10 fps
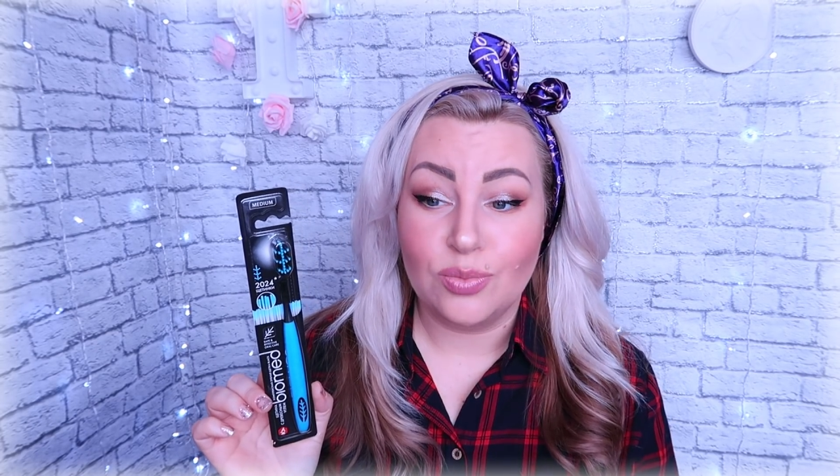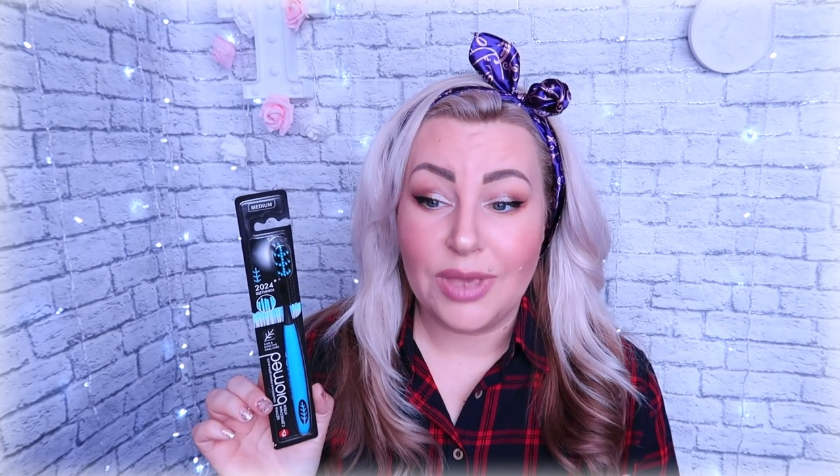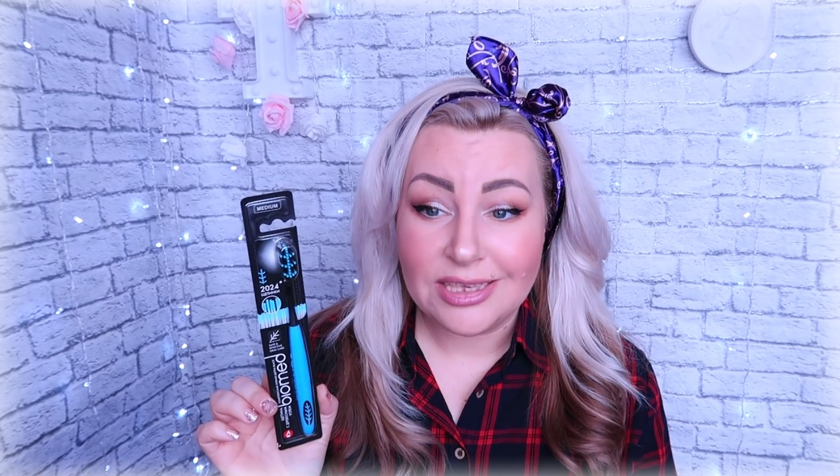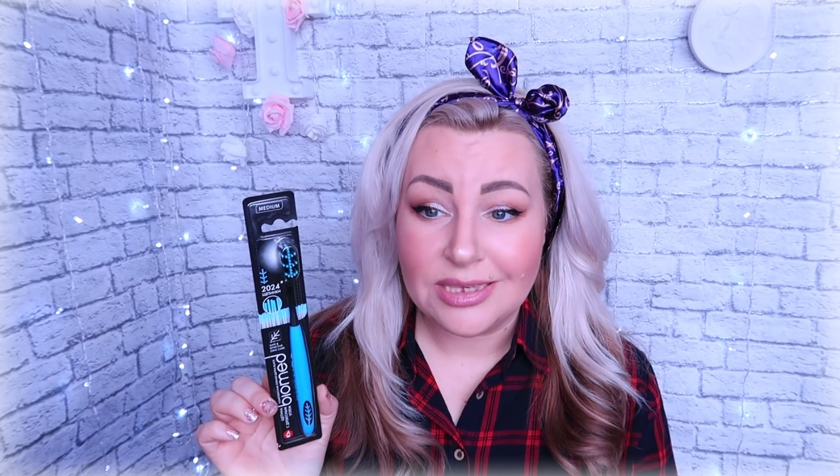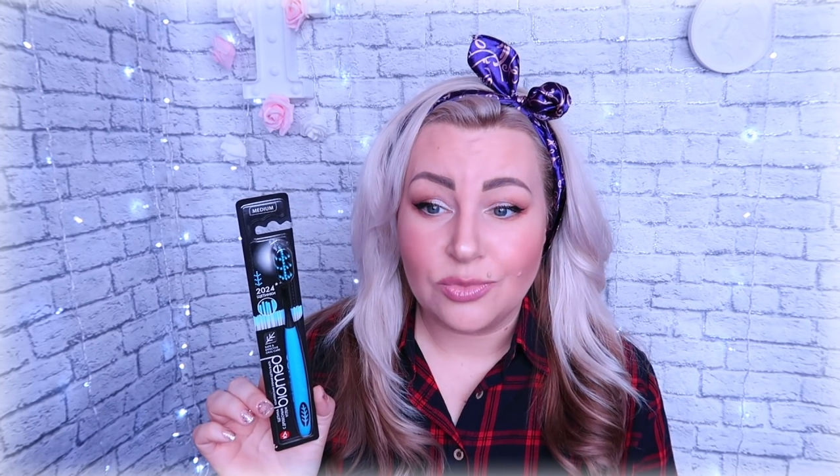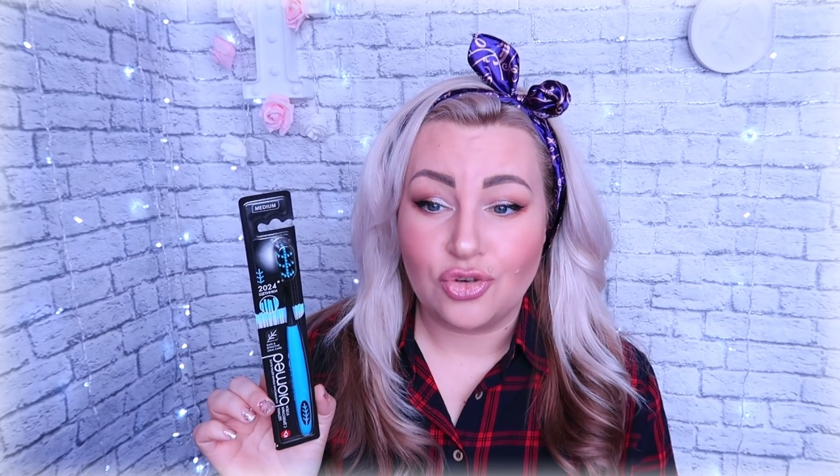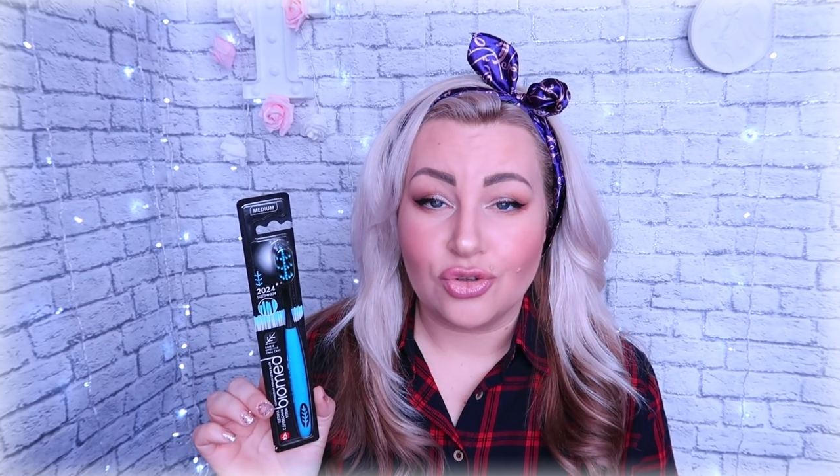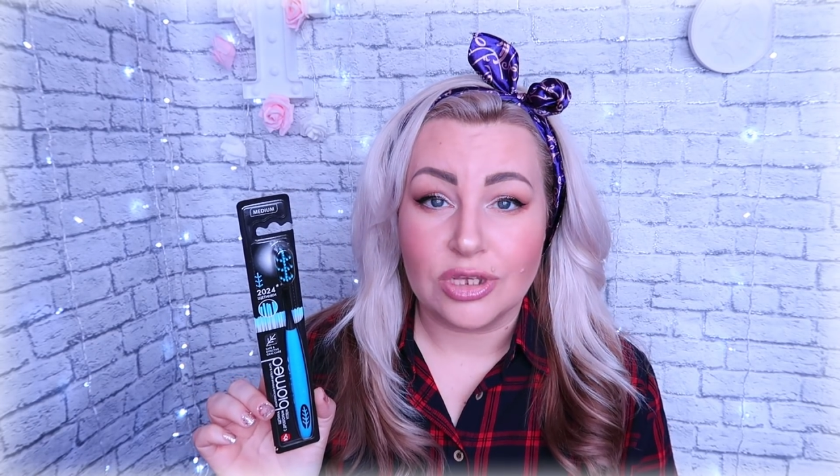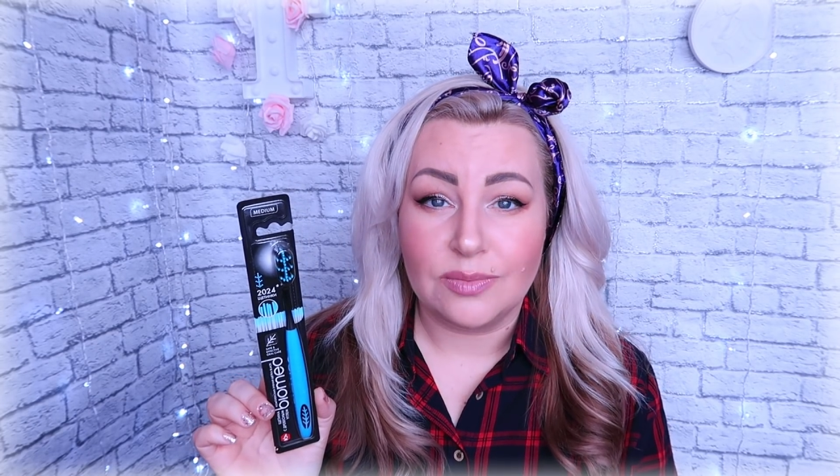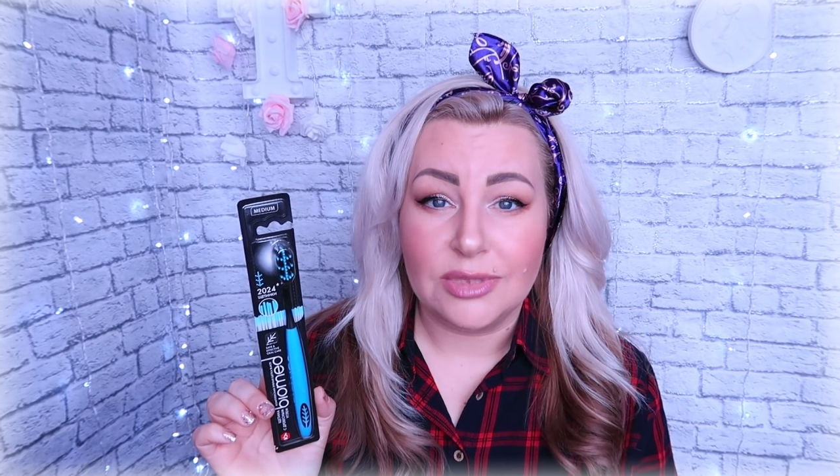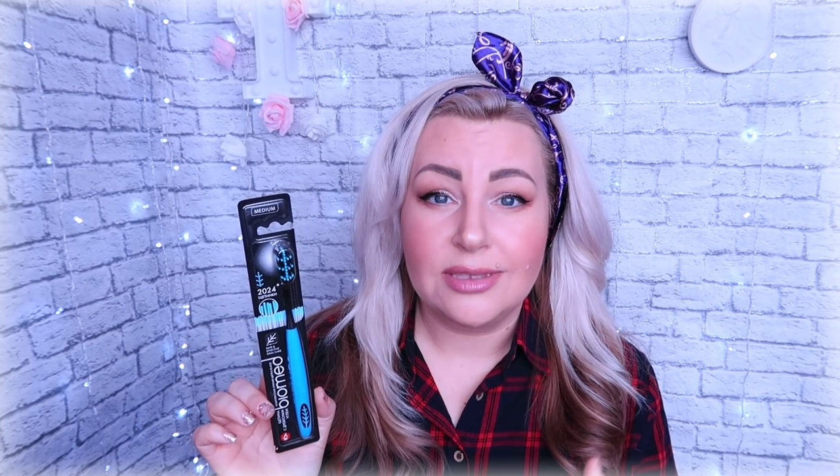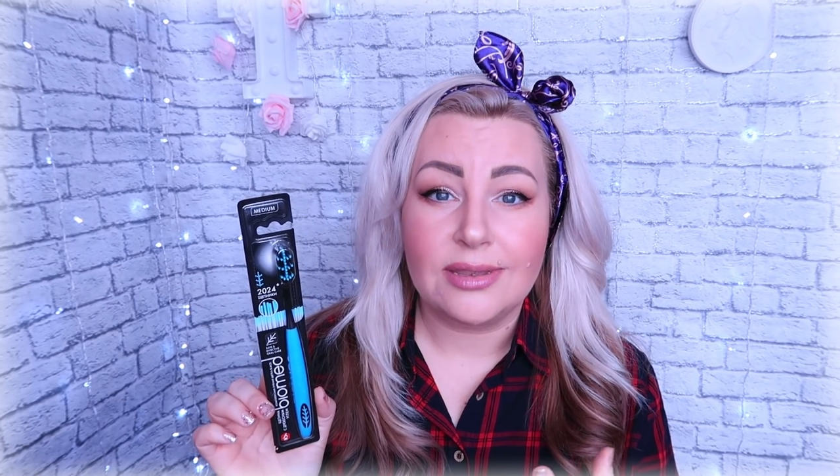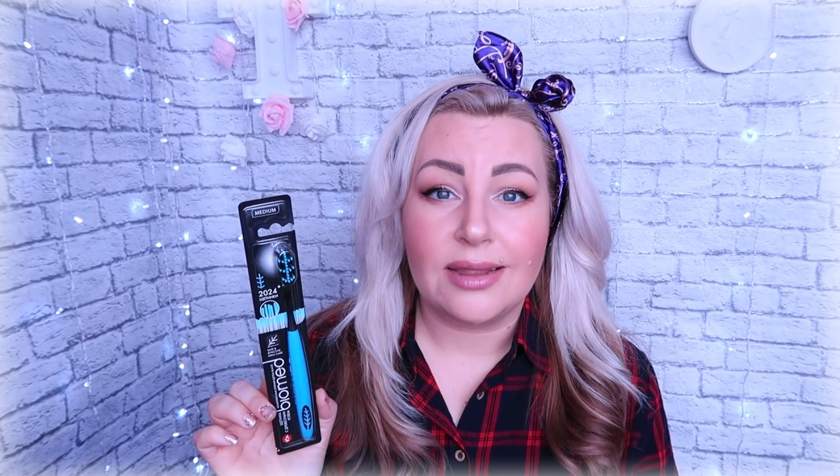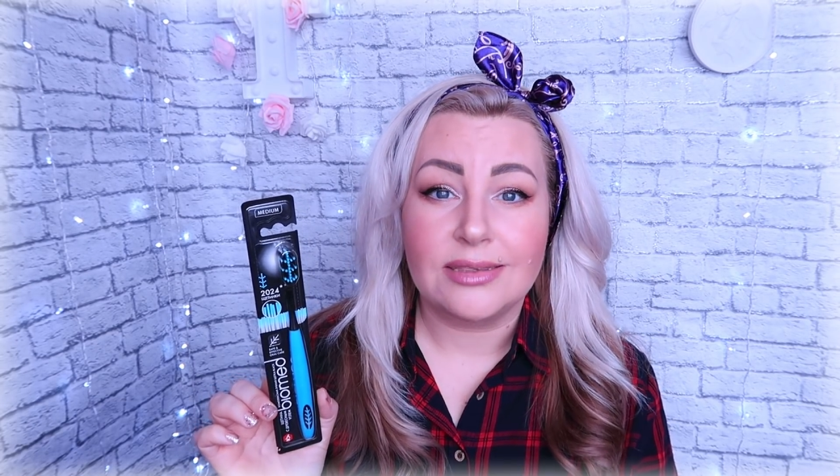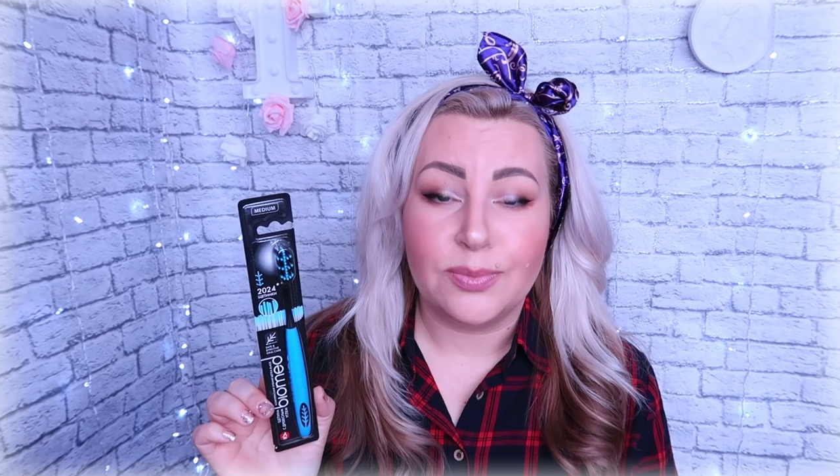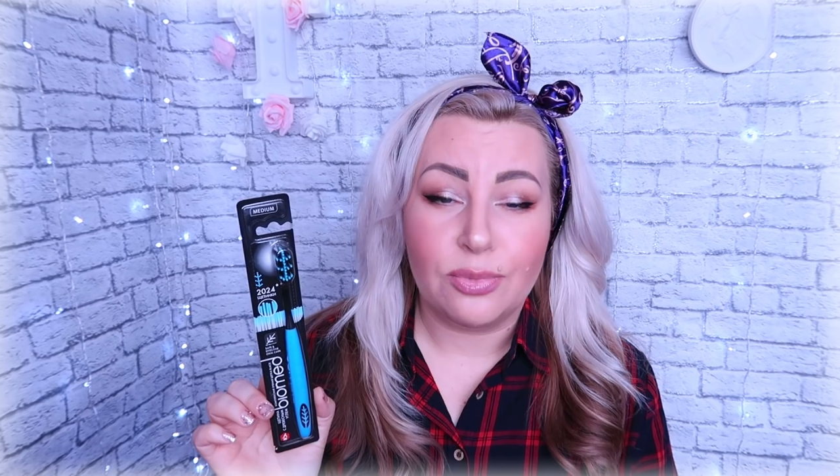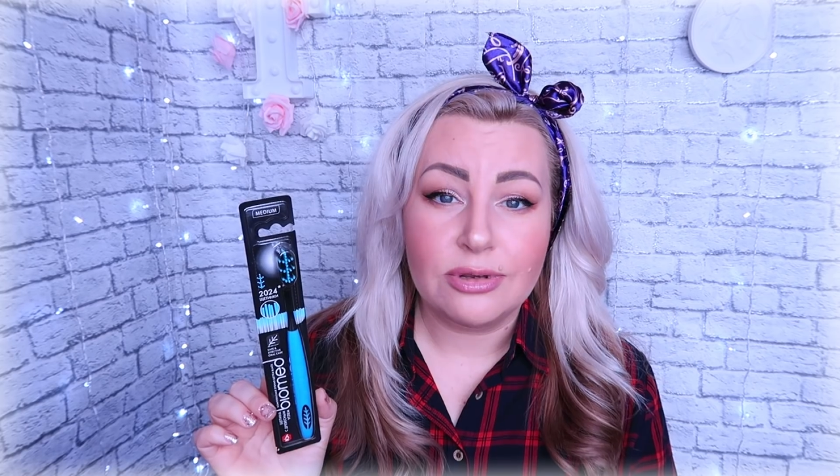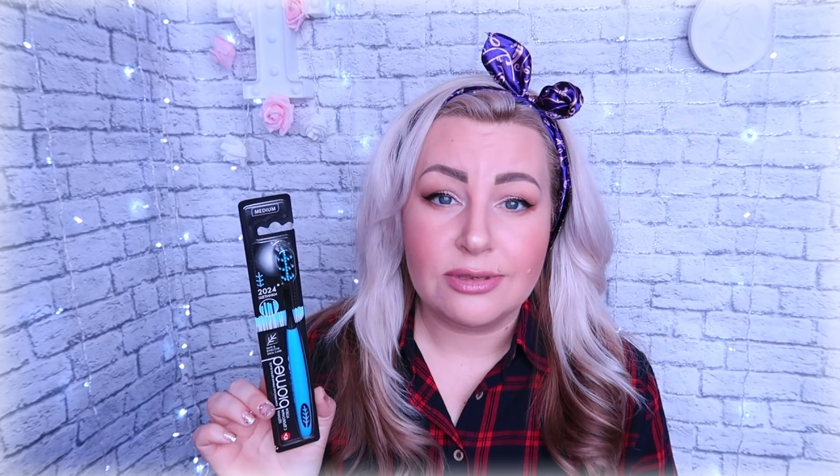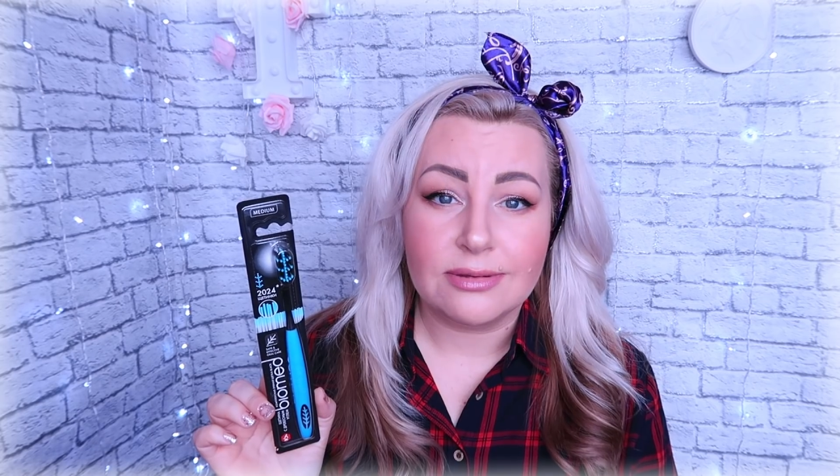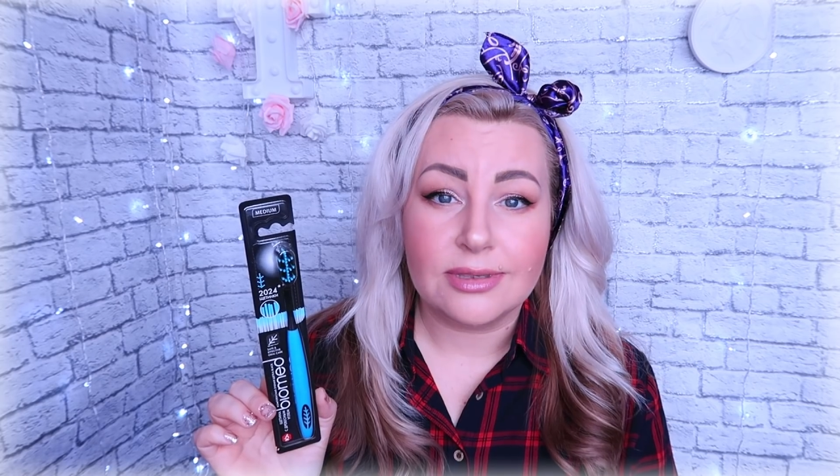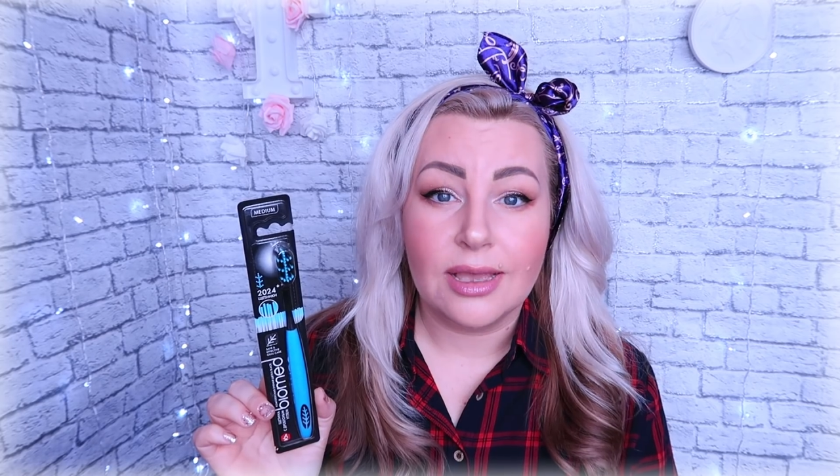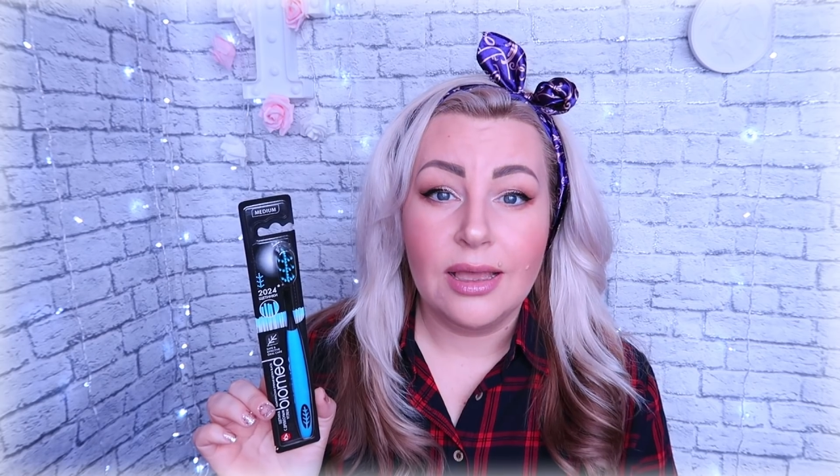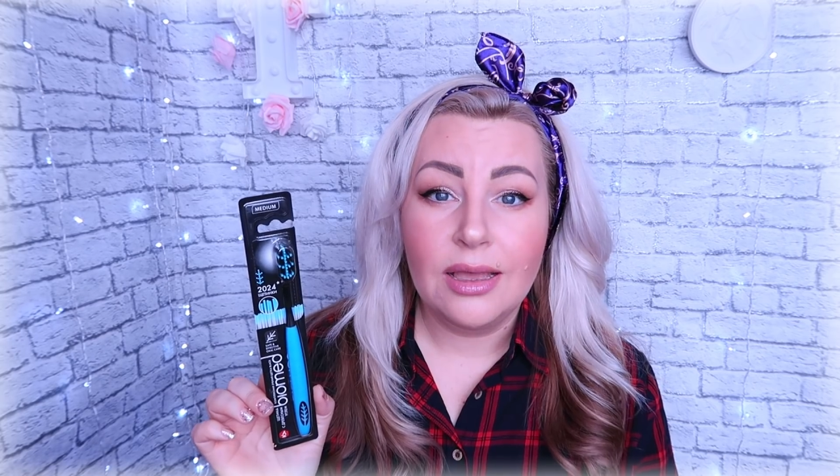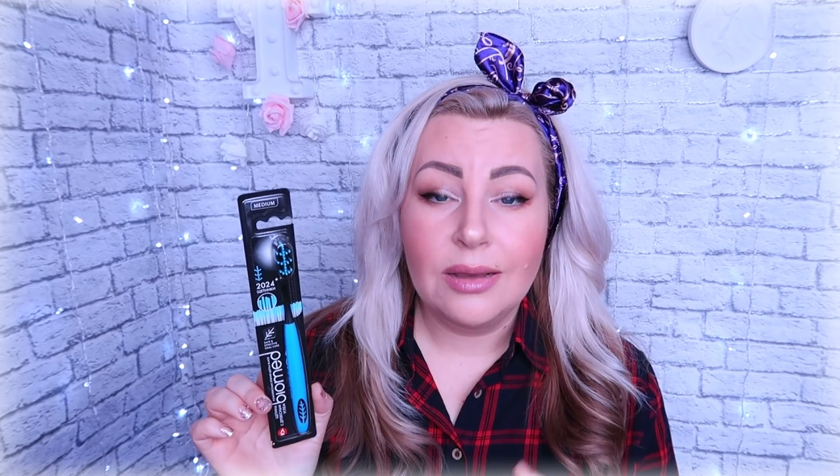Но мягкими щетками мне не нравится пользоваться,